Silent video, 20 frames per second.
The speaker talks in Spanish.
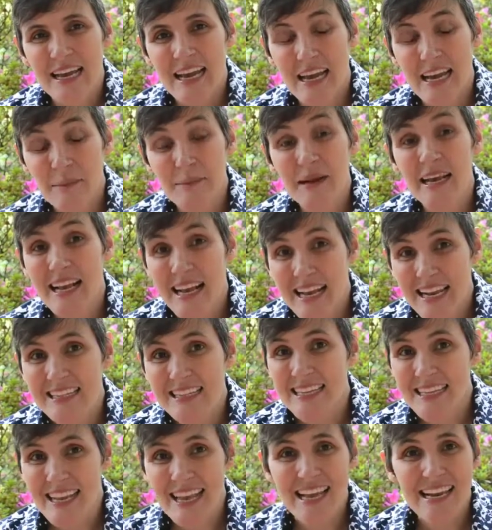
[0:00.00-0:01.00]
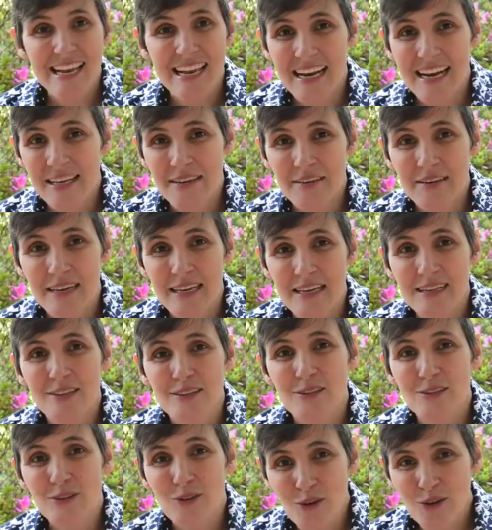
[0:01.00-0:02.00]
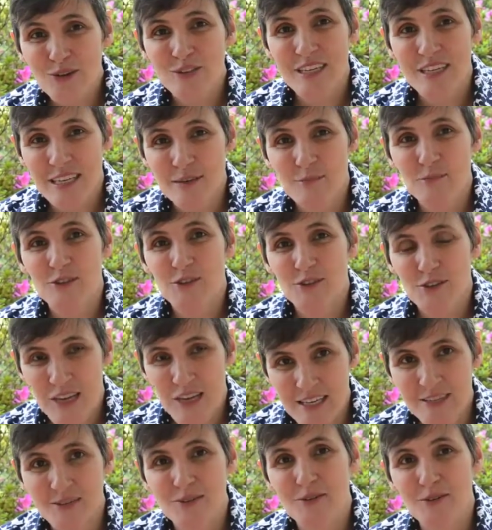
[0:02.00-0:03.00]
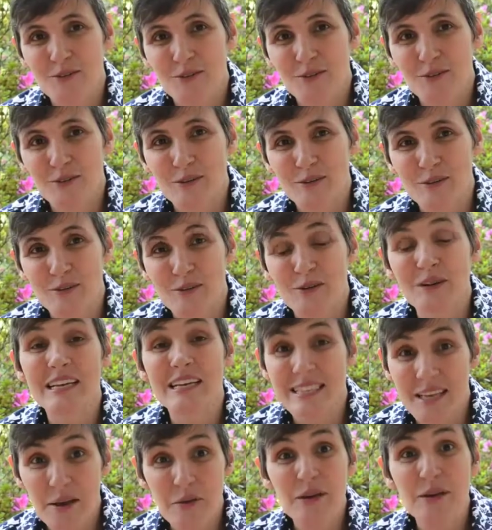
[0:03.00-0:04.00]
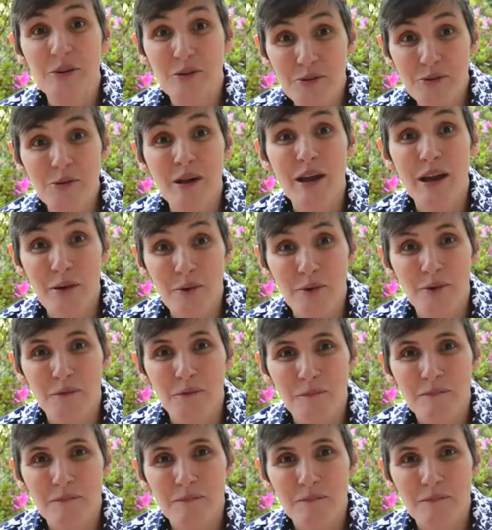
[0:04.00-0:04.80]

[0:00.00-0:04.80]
En América Latina y el Caribe todos seguimos soñando con, ese vino nuevo,